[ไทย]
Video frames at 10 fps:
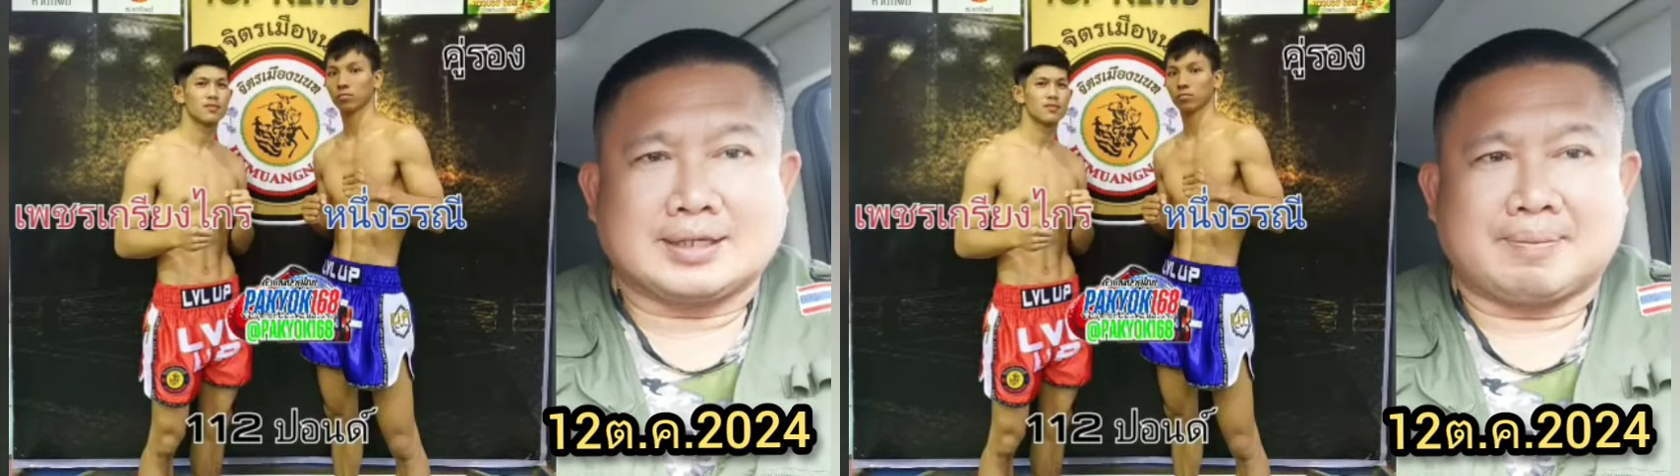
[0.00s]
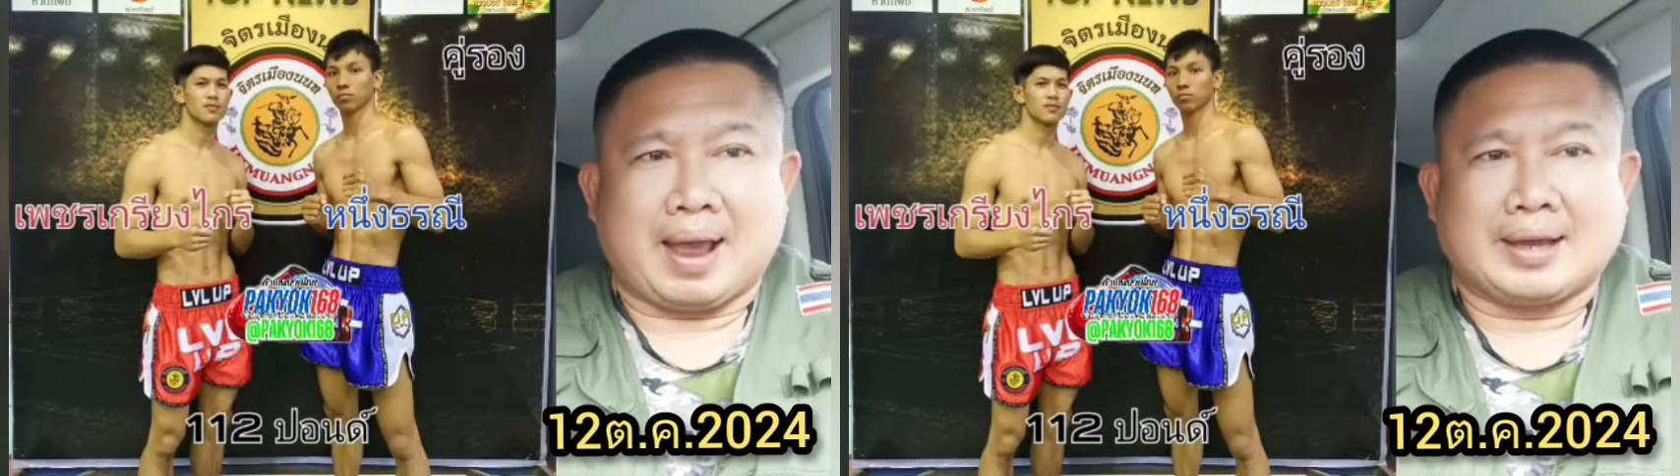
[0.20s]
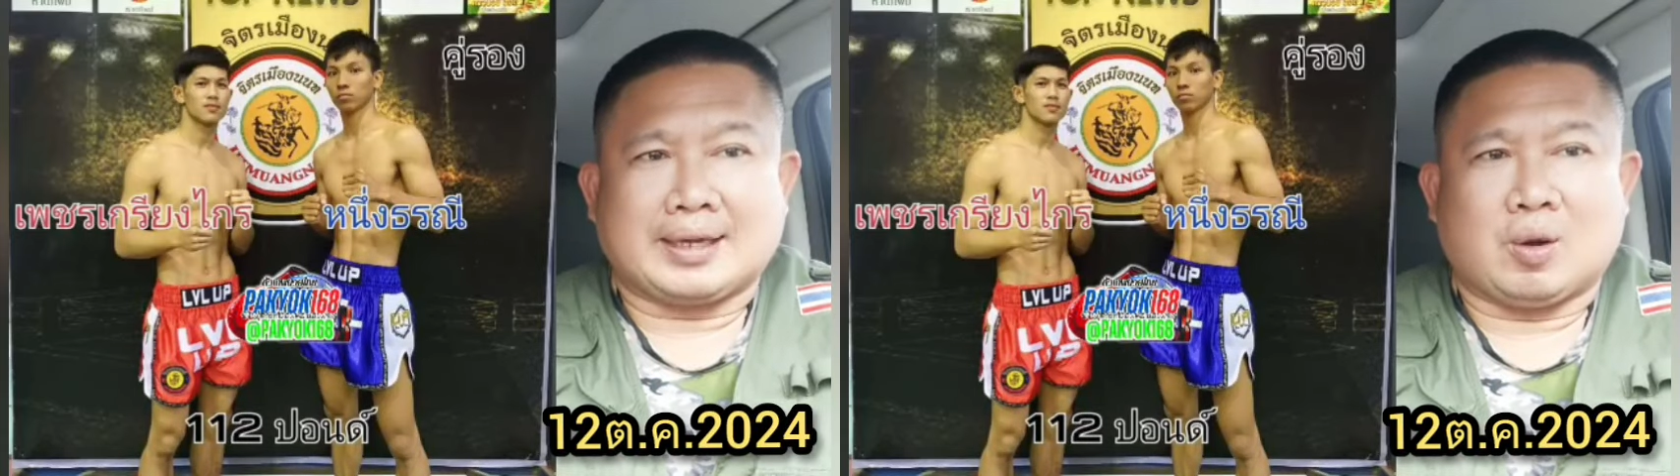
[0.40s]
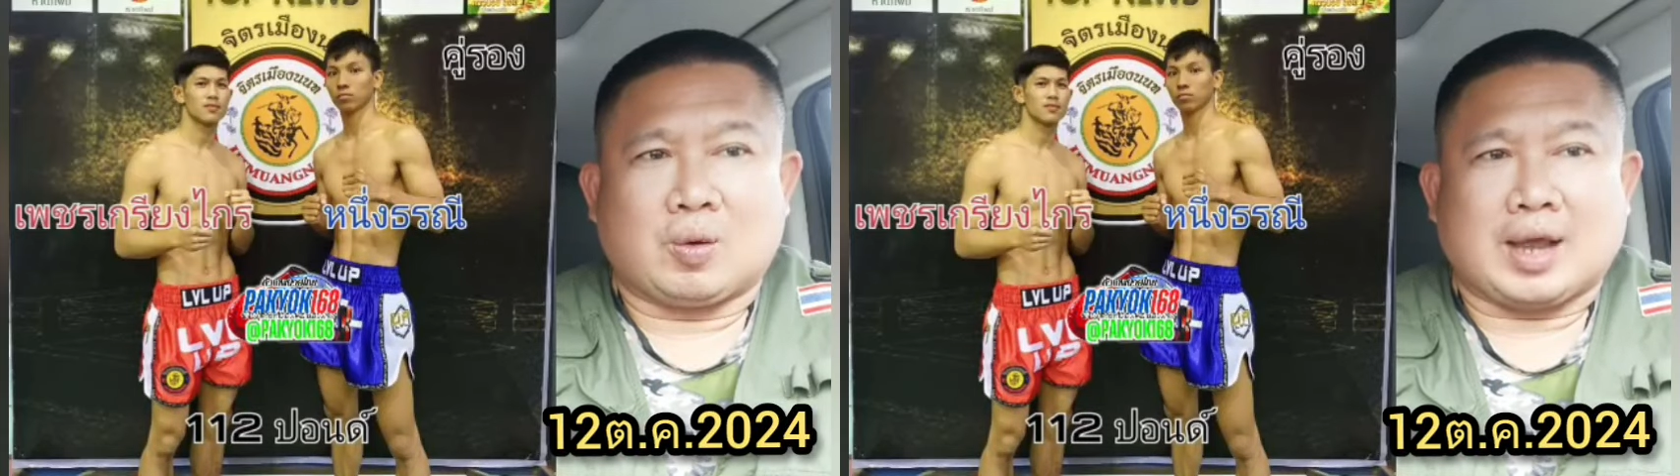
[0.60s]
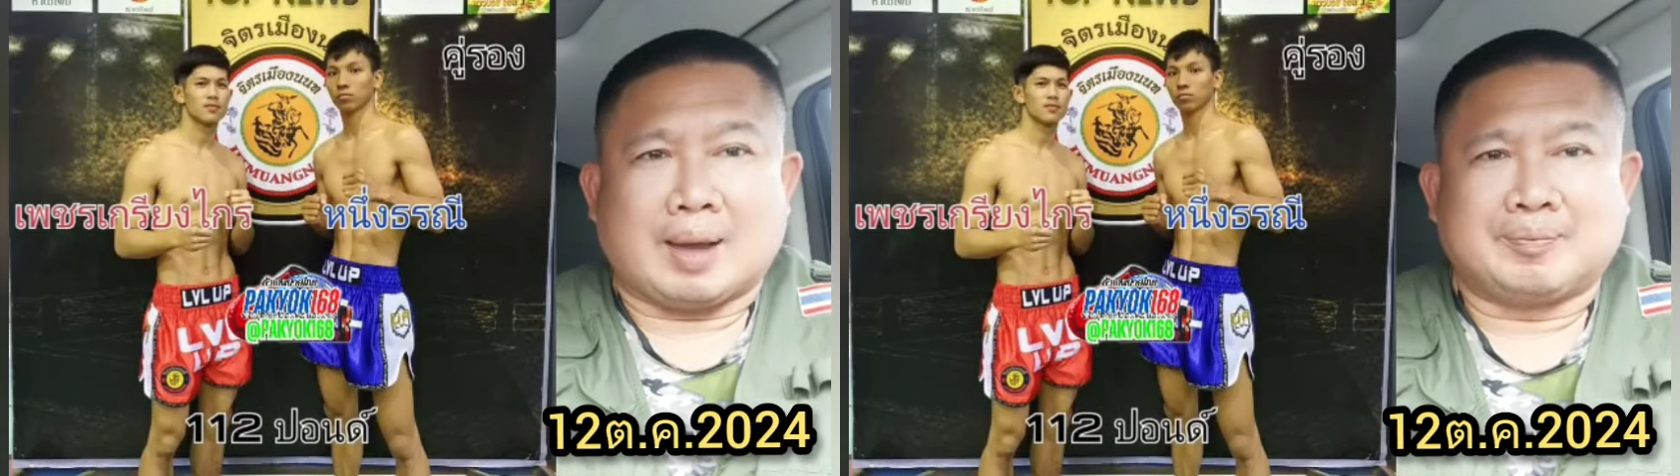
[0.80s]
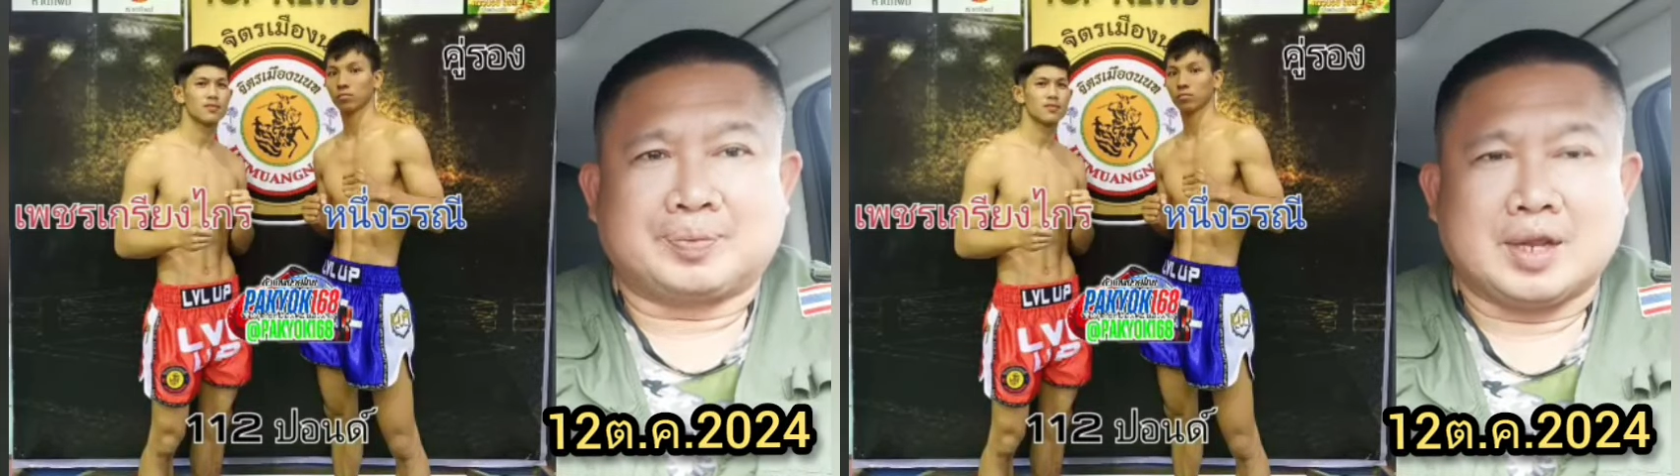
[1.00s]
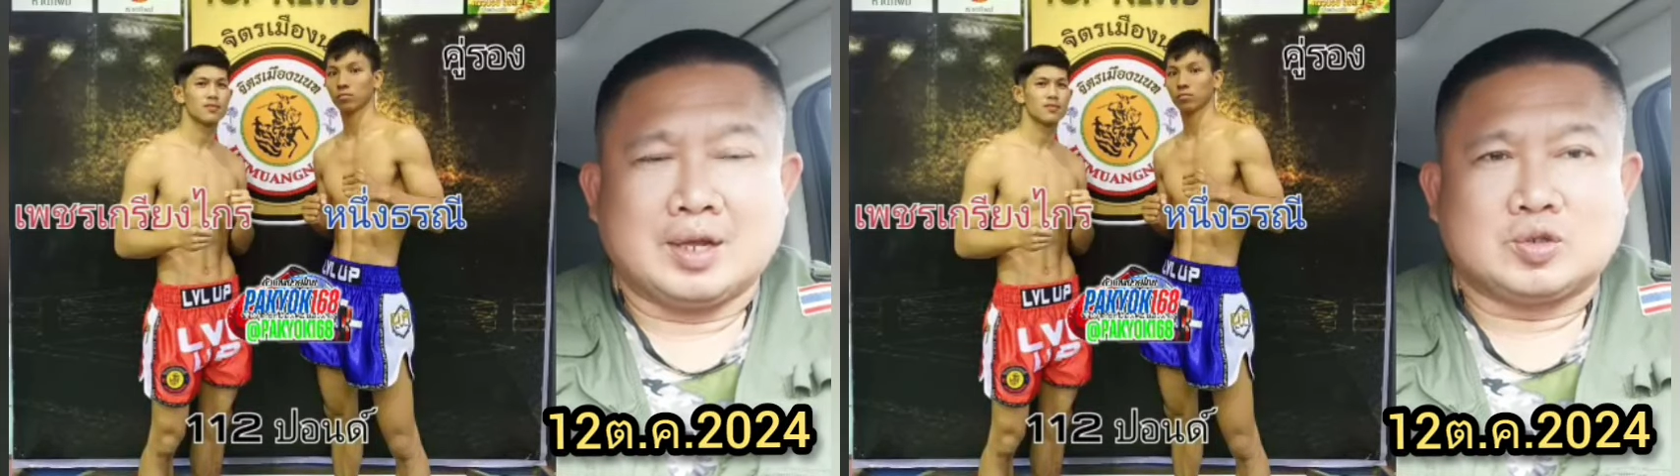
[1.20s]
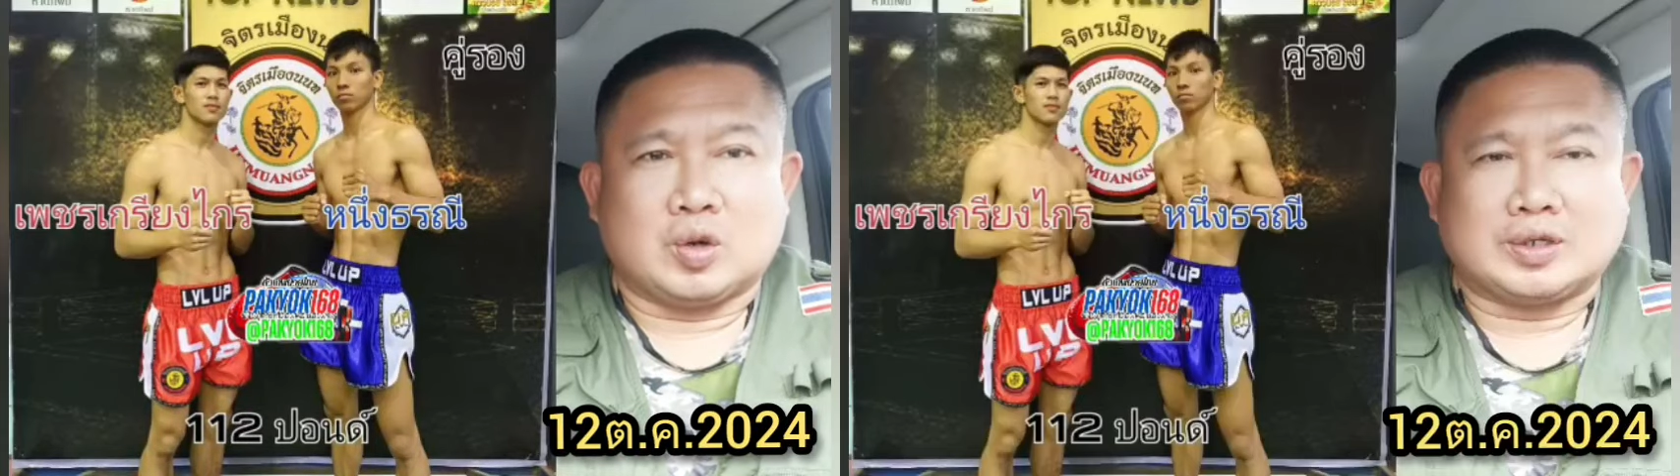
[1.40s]
55 กิโลกรัม
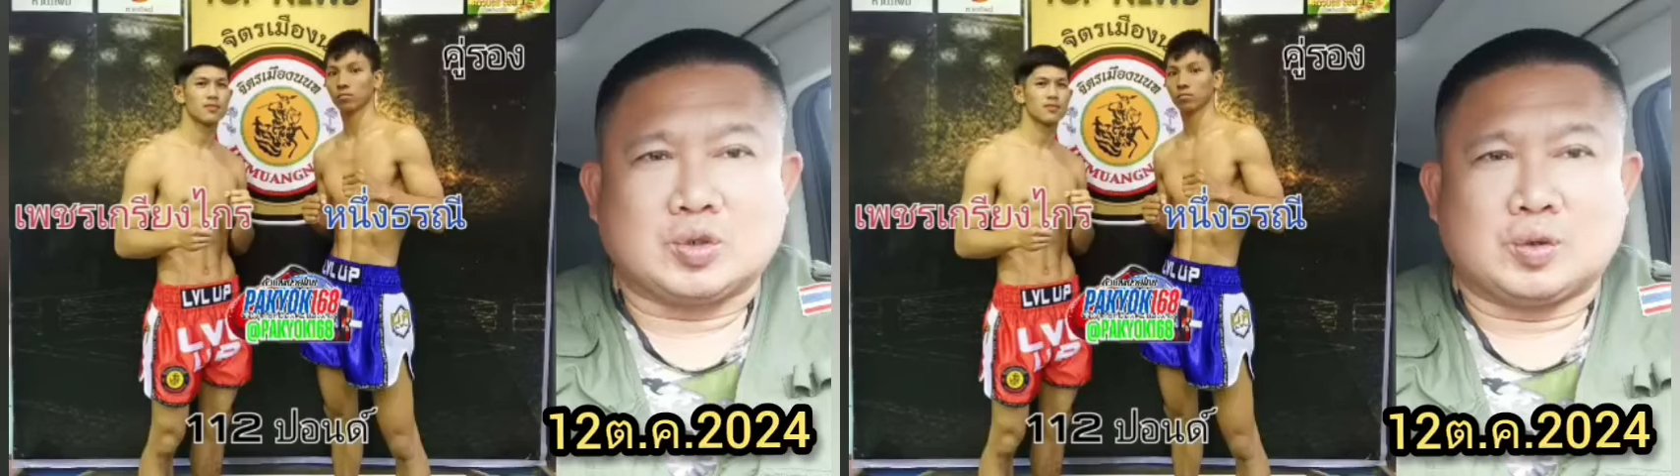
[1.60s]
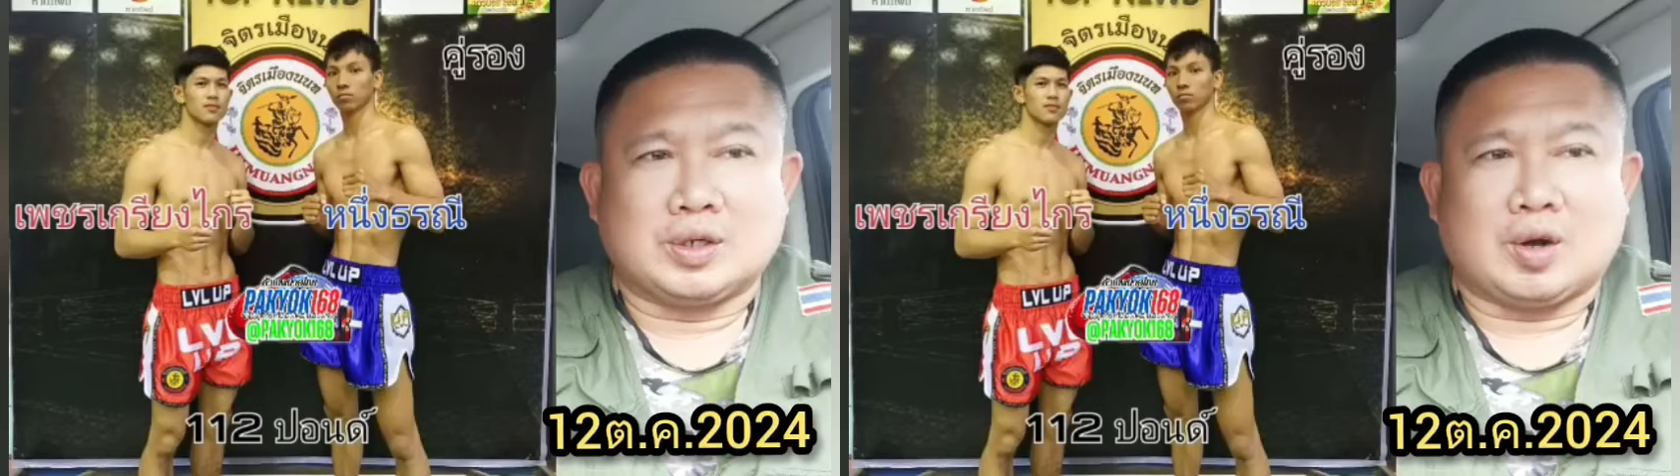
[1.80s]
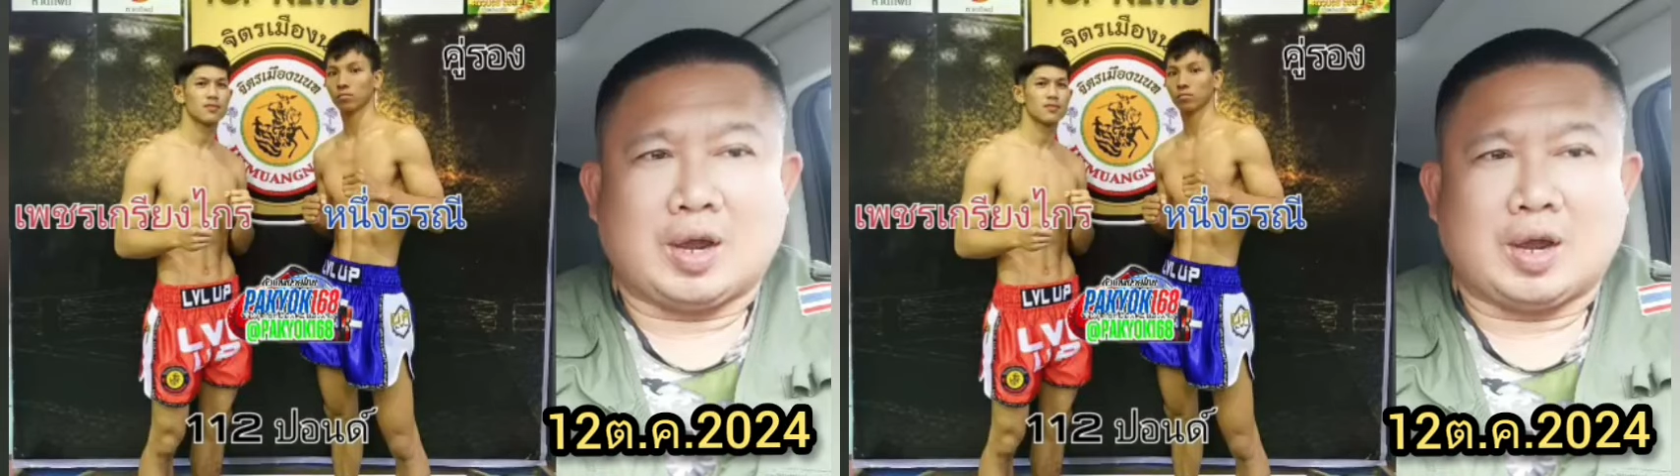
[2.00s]
ส่วนสูง